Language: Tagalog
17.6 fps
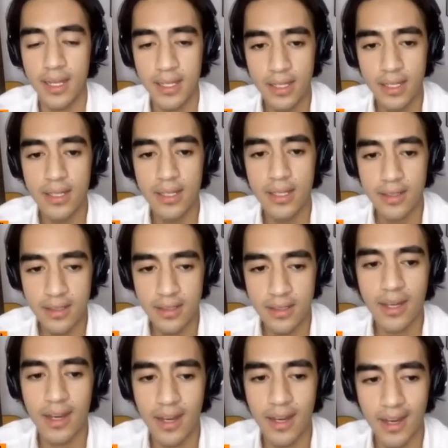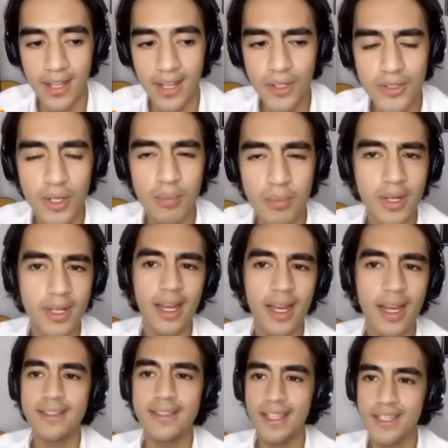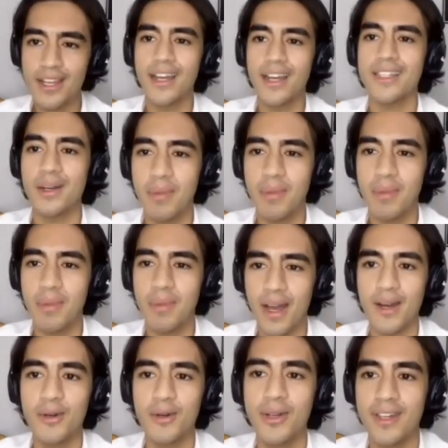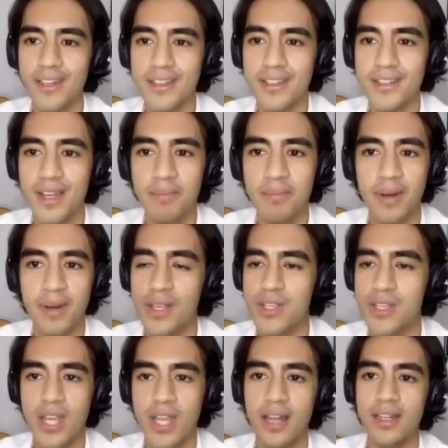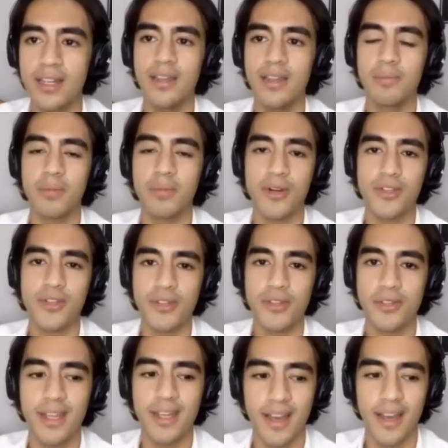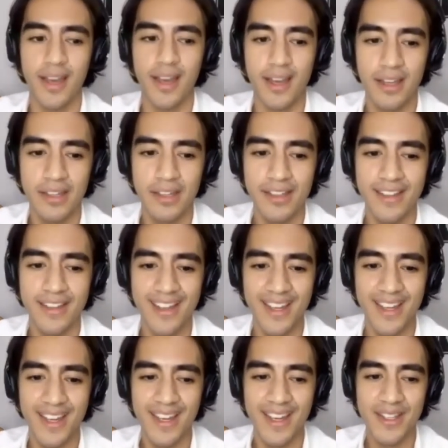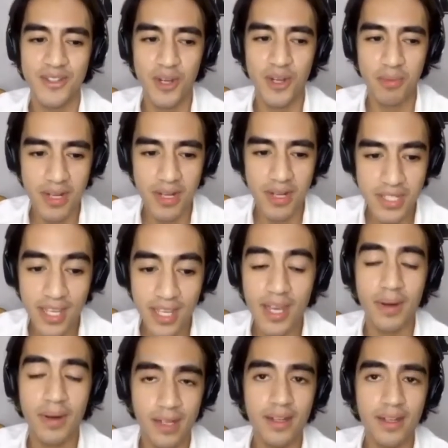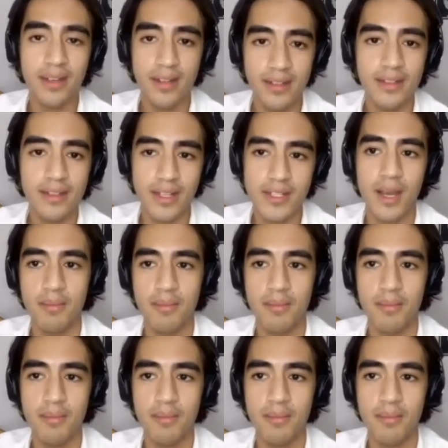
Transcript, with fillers: Uh, ayun, sobrang gaan na niyang katrabaho eh. Napaka-jolly person niya. And sobrang saya pag kasama ko